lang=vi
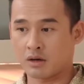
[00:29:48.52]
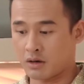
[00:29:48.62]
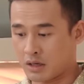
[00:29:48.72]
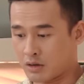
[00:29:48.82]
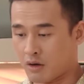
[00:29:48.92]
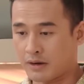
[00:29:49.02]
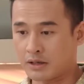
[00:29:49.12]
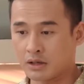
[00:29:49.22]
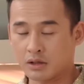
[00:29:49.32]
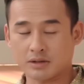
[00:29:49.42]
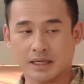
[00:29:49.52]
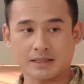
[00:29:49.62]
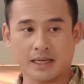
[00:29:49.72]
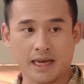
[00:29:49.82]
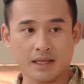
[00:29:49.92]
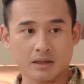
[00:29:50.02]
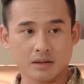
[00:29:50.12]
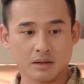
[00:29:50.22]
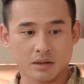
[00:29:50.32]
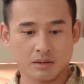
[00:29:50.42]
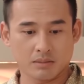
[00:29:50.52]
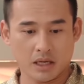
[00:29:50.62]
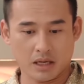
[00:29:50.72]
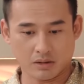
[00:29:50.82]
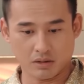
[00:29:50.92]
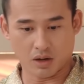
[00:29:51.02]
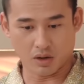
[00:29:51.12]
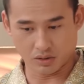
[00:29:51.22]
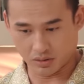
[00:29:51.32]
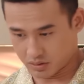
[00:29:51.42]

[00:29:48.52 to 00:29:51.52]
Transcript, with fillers: Con nên con phải rửa cho sạch sẽ chứ Bây giờ con coi